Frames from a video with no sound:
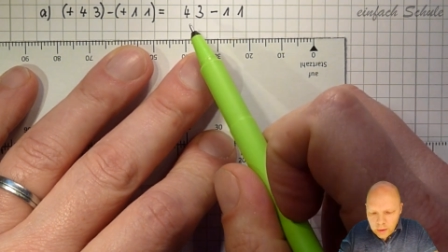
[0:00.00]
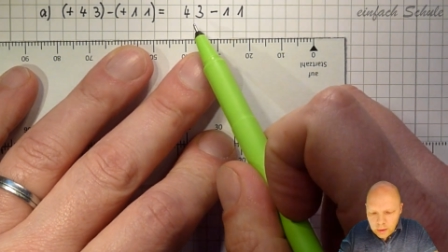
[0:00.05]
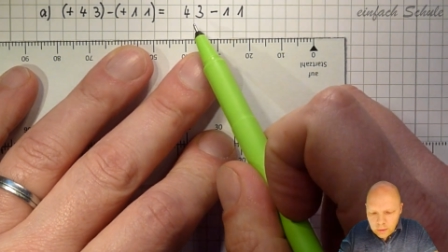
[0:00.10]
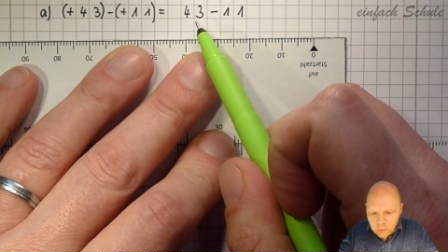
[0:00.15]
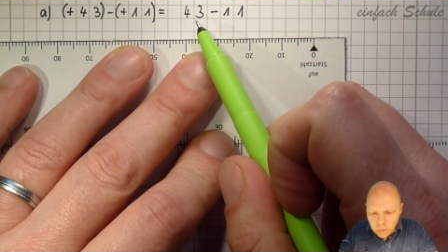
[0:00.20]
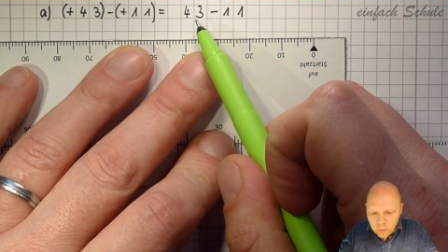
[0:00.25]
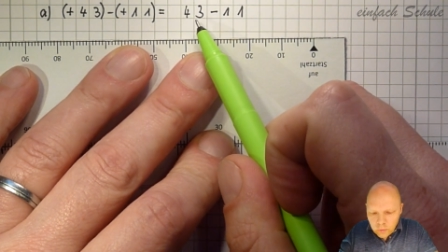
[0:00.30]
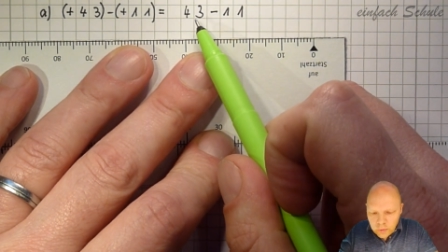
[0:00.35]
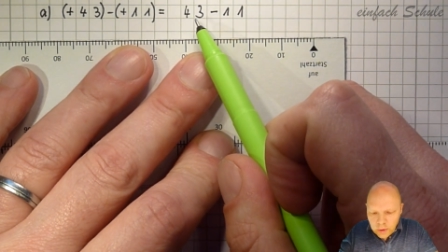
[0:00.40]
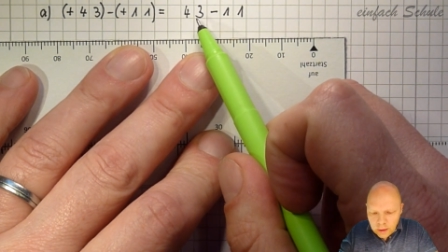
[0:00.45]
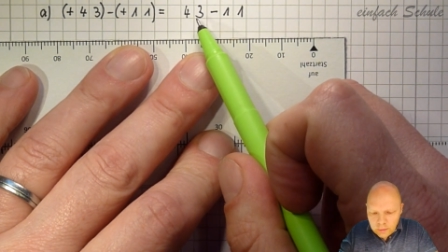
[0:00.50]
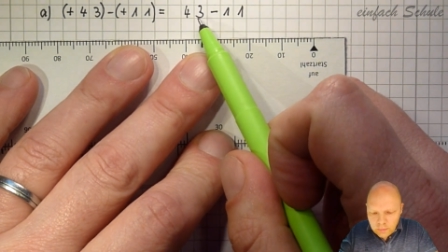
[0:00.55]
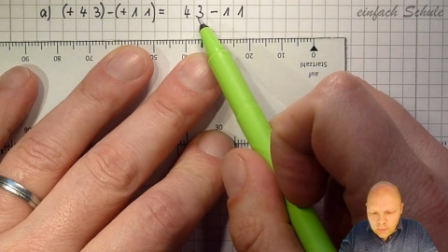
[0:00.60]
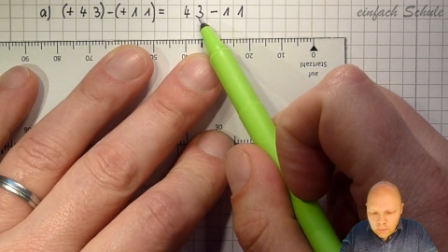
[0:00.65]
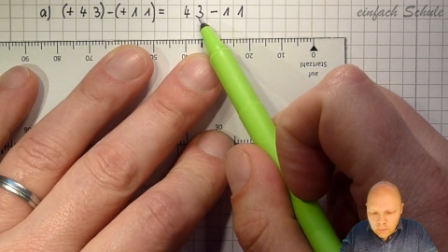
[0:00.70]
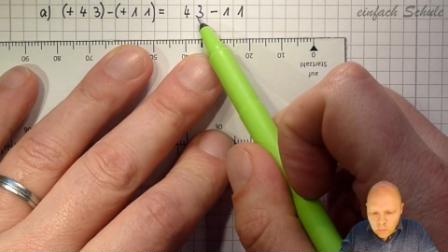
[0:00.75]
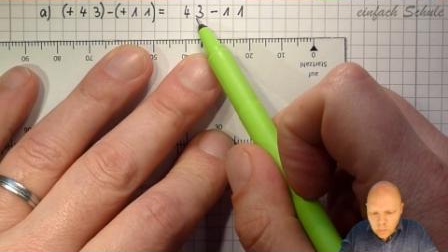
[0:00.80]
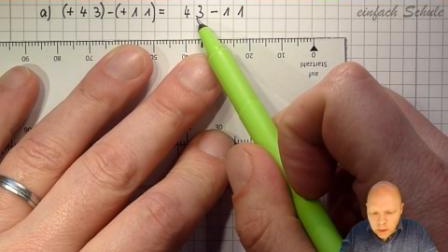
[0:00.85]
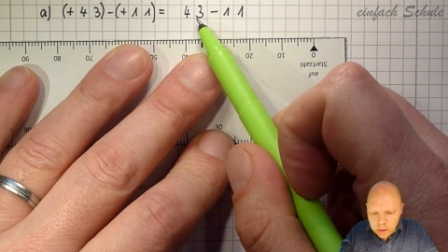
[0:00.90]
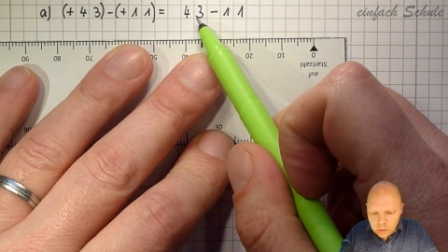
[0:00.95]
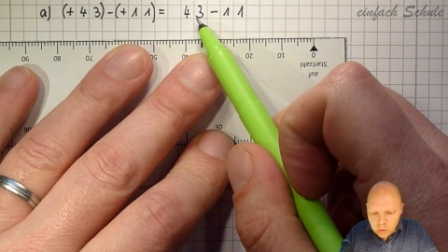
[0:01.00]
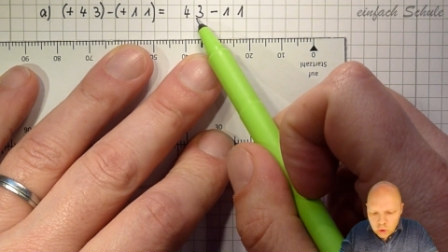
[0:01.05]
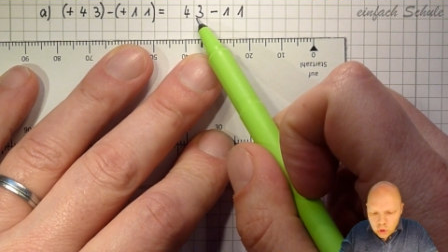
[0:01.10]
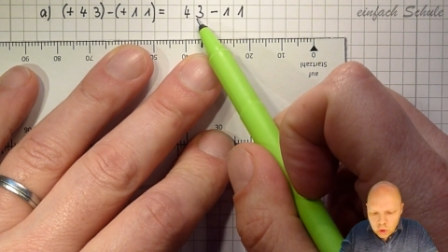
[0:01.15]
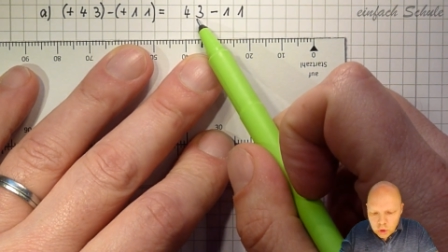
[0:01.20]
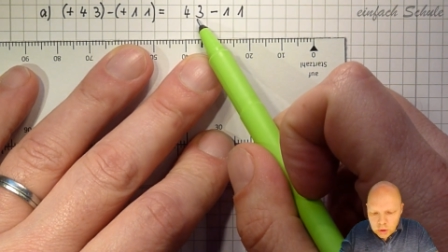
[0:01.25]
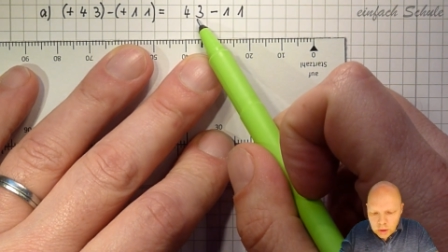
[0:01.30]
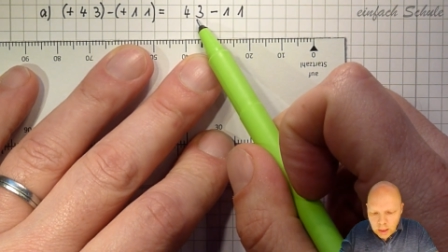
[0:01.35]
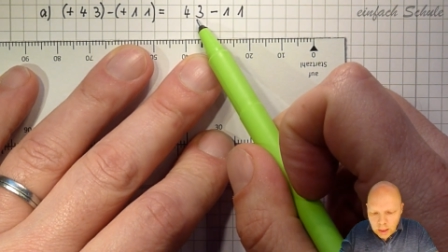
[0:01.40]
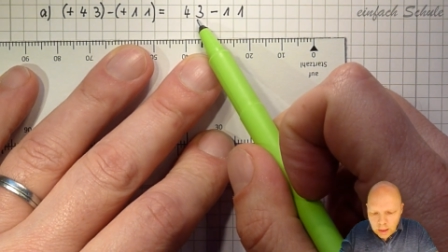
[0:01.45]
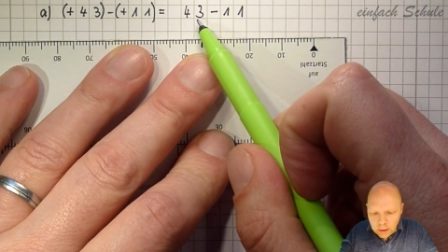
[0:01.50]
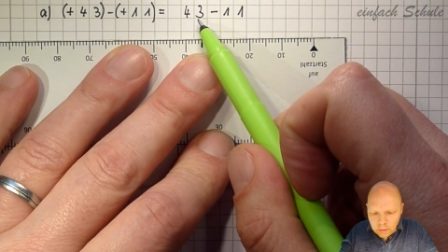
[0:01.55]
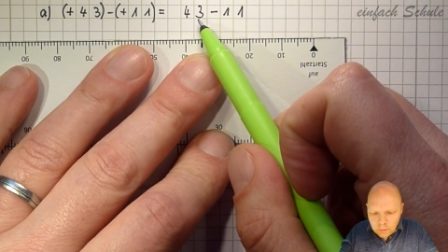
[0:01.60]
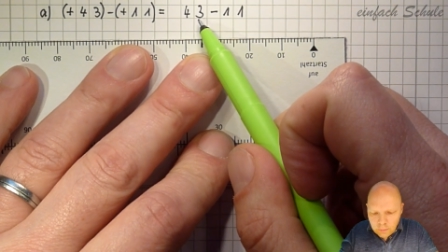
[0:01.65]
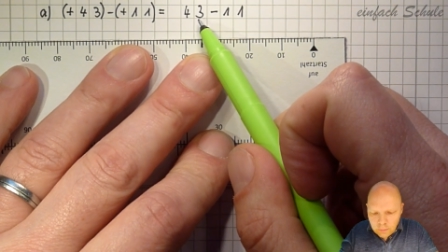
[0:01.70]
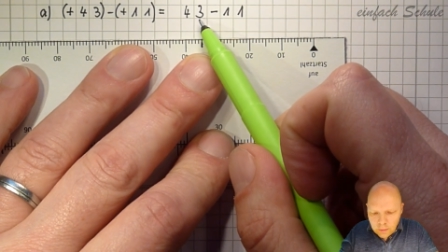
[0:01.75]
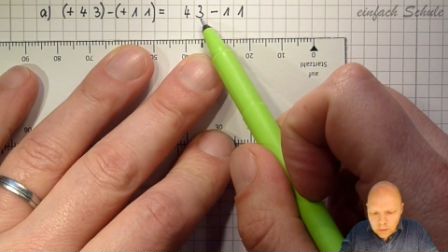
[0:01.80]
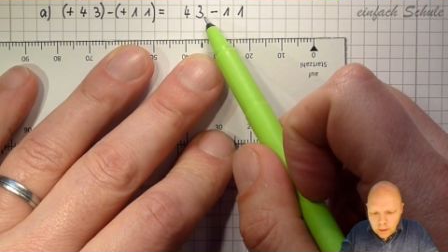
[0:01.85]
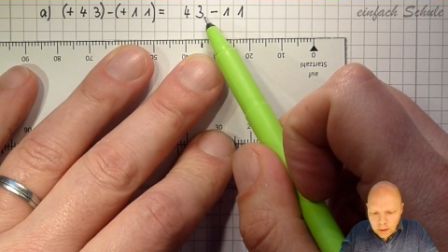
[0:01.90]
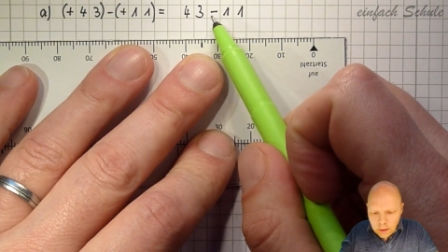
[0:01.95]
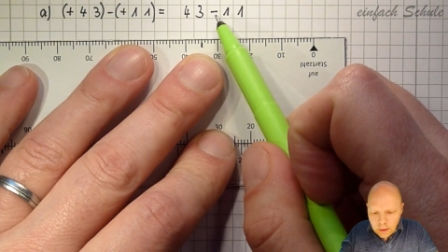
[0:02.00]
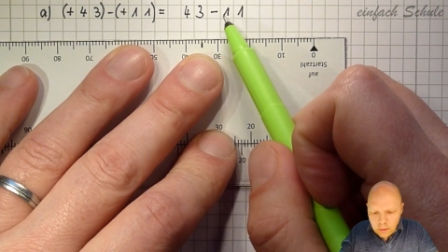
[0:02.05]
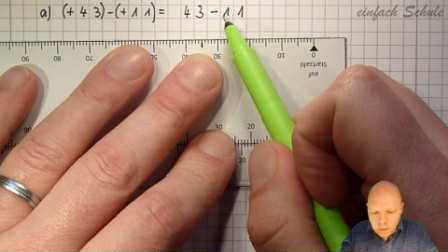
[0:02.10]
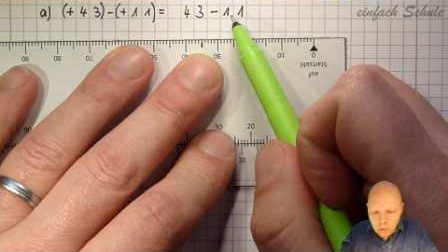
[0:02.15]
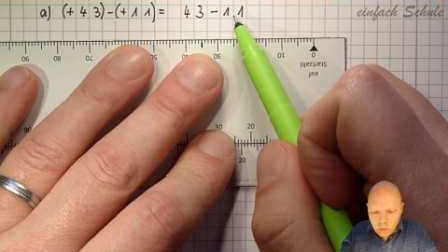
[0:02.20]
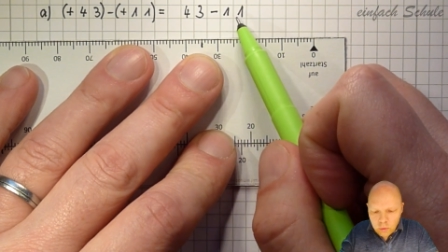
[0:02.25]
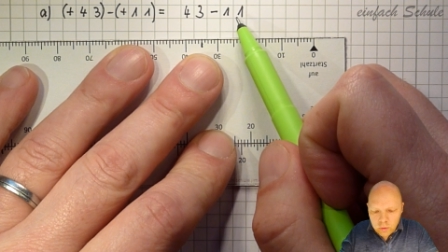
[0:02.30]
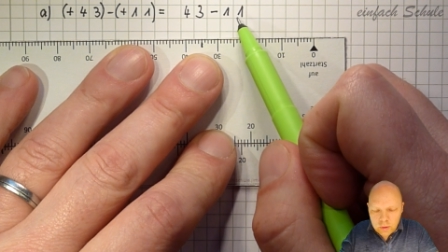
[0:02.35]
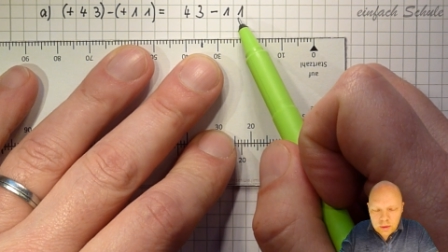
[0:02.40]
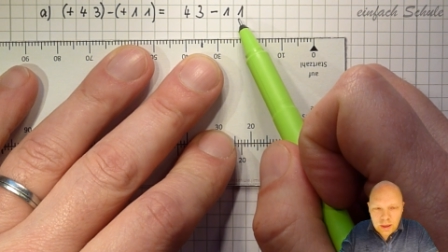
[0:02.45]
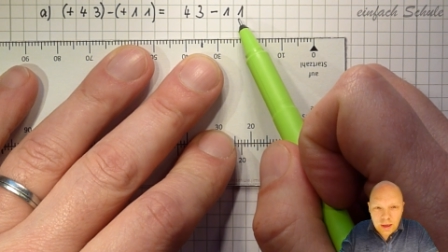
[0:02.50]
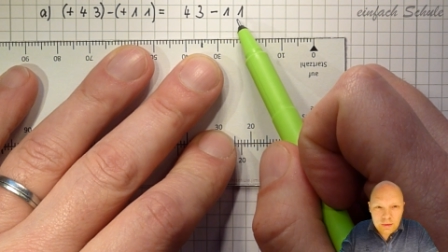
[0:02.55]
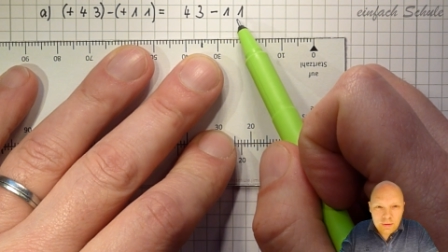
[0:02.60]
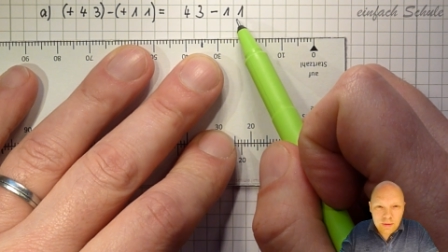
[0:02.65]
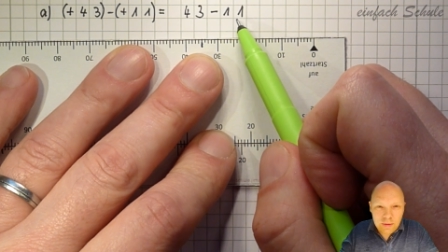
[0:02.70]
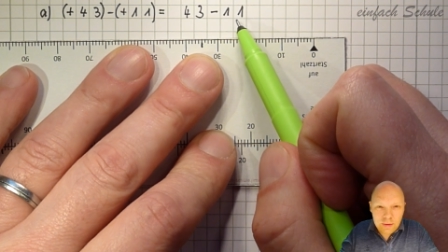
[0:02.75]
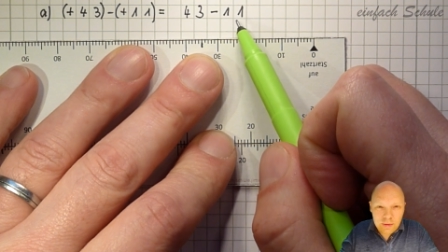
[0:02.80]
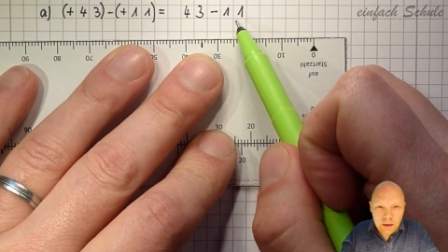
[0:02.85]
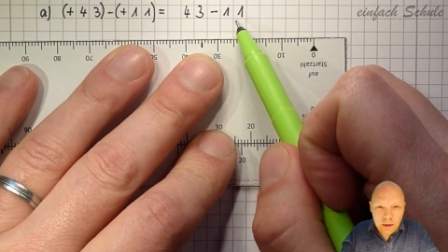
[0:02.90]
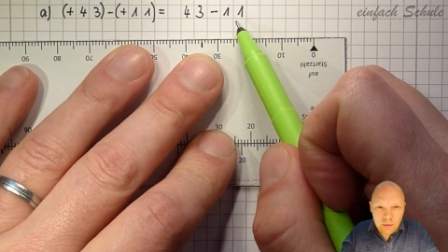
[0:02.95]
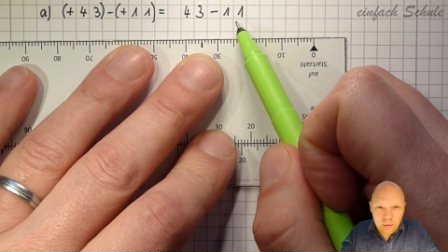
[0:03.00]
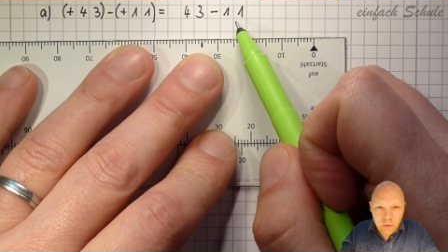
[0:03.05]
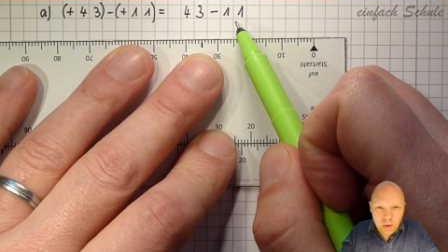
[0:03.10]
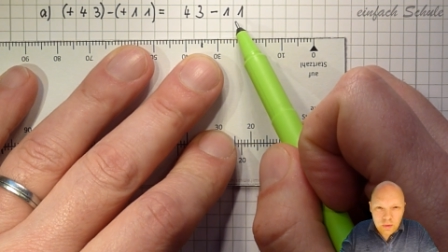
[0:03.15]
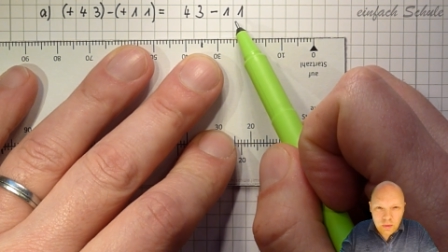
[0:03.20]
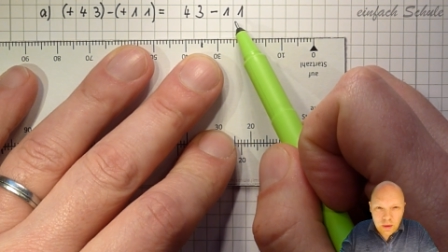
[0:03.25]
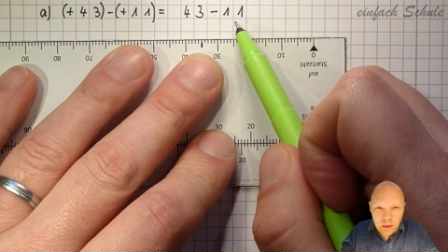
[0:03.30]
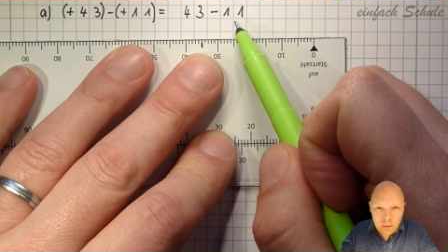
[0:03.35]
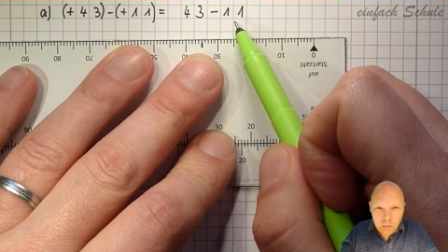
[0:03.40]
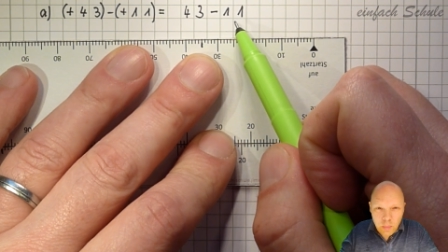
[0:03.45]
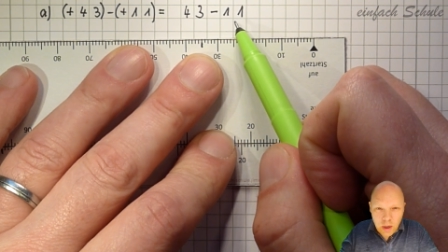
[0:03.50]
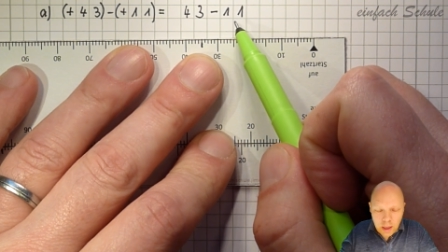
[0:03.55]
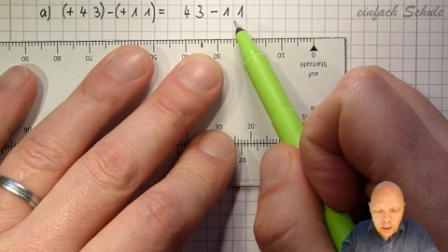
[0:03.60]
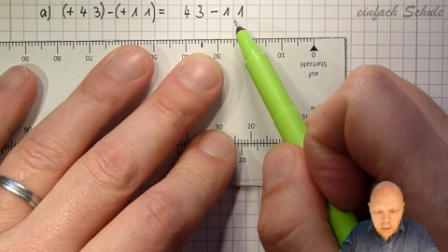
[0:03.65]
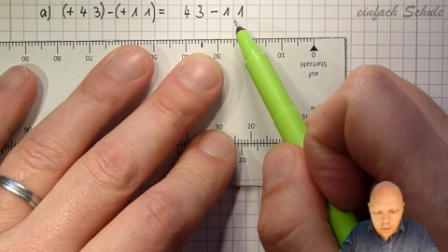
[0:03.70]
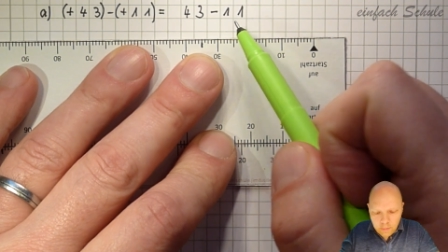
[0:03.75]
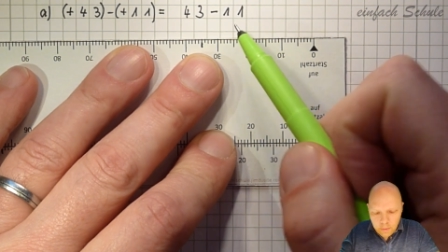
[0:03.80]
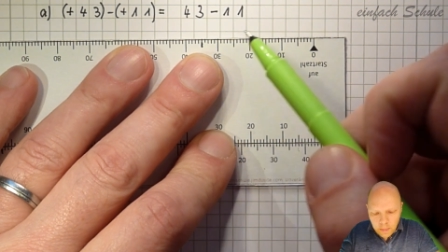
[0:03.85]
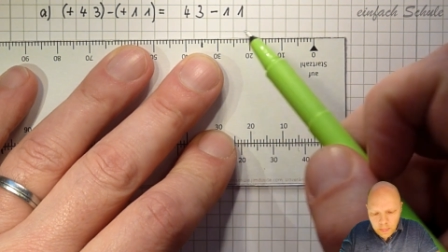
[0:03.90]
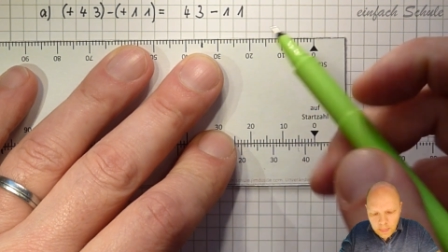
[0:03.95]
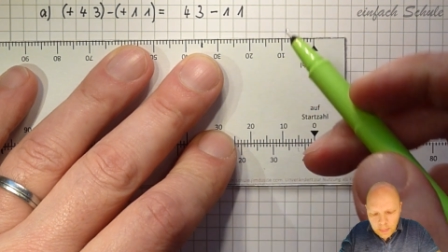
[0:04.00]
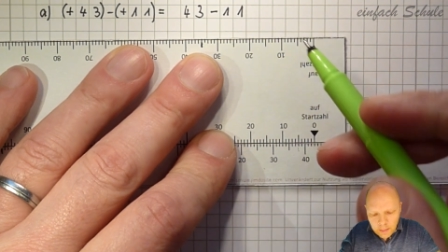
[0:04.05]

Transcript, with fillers: Also das ist meine Startzahl und das ist das, was ich mache.